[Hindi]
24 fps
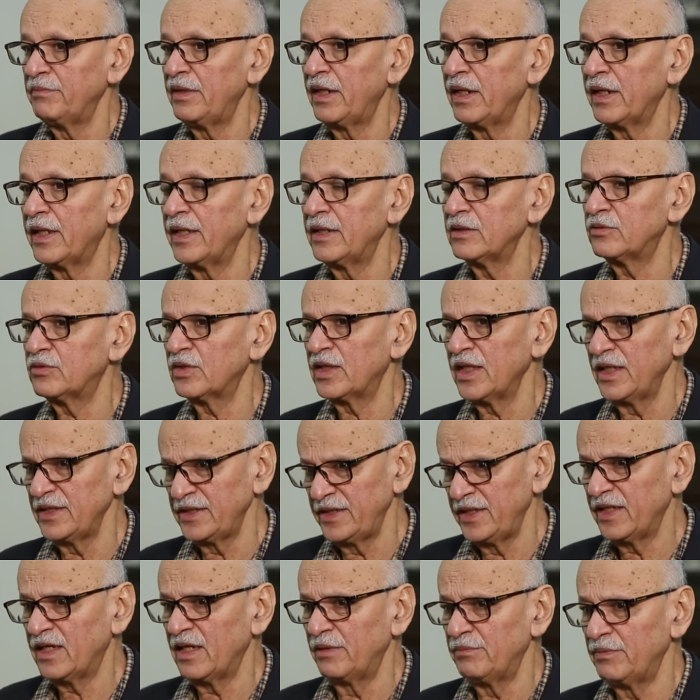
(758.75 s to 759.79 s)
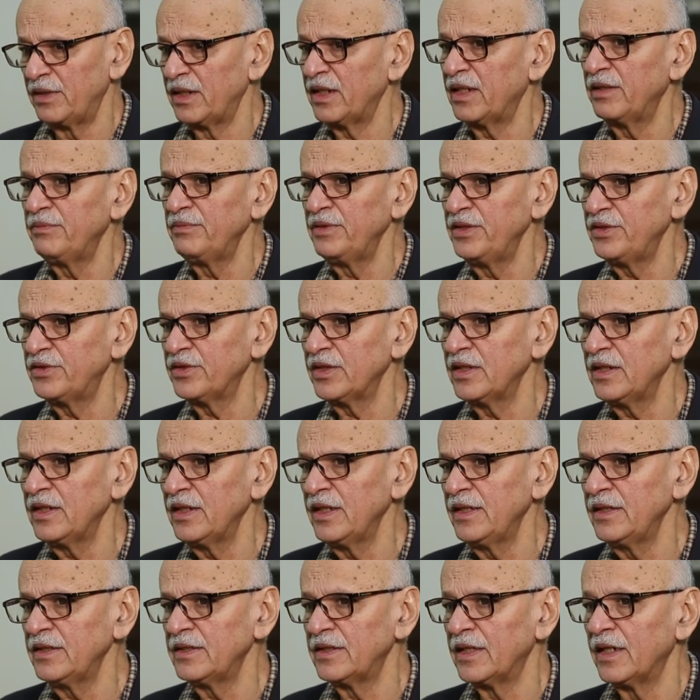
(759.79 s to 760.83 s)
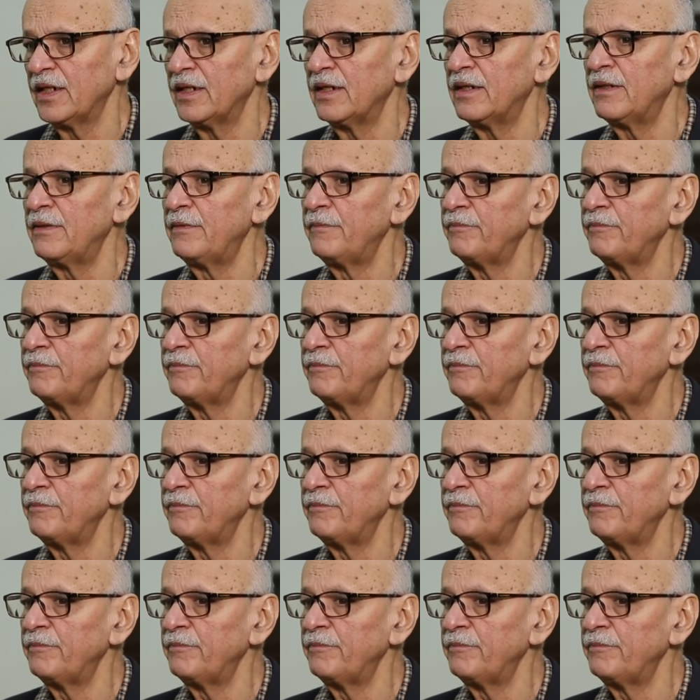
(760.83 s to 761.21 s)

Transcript: मिल गए तो क्या ये एक अमलगमेशन है या